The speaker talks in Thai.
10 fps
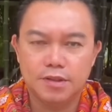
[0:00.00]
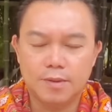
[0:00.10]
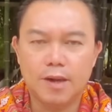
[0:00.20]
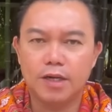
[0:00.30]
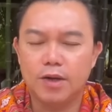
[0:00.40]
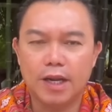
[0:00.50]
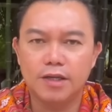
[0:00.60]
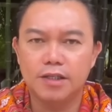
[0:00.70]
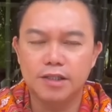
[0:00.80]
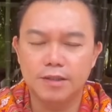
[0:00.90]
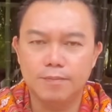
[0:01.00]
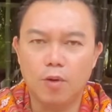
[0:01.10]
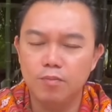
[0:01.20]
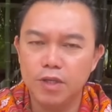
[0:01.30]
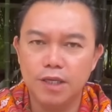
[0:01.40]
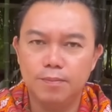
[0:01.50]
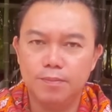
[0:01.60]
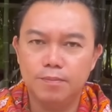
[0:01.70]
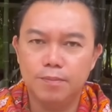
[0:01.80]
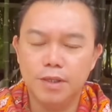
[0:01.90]
สำคัญกว่านนั้นคือผมมี
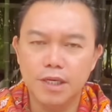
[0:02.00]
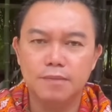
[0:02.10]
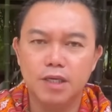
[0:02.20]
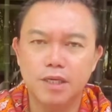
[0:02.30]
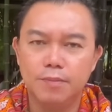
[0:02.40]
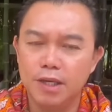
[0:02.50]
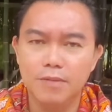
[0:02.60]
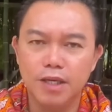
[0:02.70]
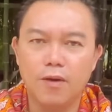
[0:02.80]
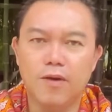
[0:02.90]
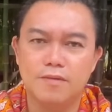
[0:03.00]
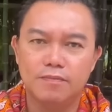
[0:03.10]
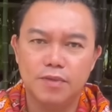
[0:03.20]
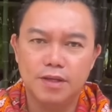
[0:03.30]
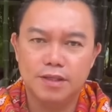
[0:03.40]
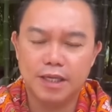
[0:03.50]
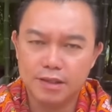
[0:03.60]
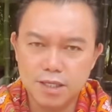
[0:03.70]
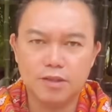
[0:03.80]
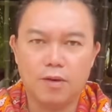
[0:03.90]
เพื่อนมีพี่มีน้องใน
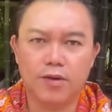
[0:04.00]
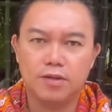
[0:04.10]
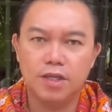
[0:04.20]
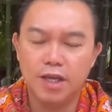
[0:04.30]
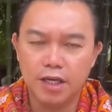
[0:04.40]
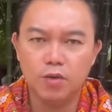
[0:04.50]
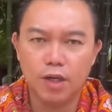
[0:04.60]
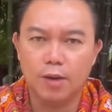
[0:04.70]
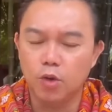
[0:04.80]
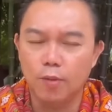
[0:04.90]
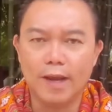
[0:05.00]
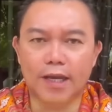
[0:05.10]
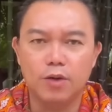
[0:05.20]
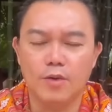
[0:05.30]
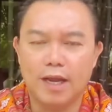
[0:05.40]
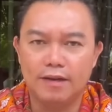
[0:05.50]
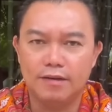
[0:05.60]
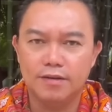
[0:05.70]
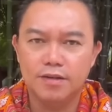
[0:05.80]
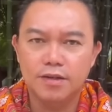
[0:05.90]
ติกตอกที่เห็นด้วยกับอุดมการเดียวกัน
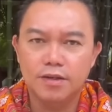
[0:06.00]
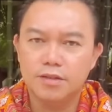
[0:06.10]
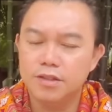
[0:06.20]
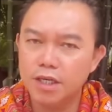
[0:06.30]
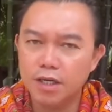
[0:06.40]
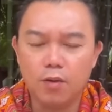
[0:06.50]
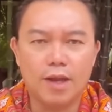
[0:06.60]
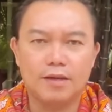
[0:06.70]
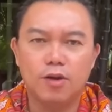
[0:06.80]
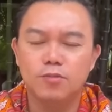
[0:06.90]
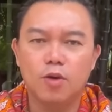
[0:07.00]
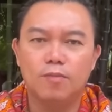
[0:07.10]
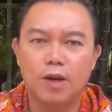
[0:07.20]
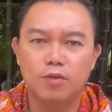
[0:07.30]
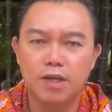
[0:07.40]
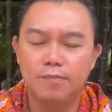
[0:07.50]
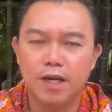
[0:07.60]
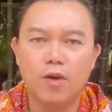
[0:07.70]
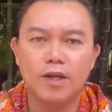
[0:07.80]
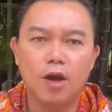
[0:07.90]
เยอะกว่าด้อมส้มเหล่านี้เป็
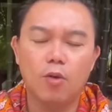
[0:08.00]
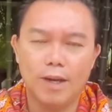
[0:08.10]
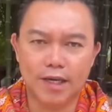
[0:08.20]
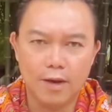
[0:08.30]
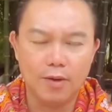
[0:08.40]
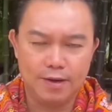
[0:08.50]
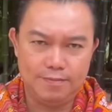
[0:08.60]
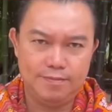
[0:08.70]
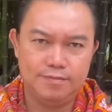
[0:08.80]
นร้อยเท่าพันเท่าครับ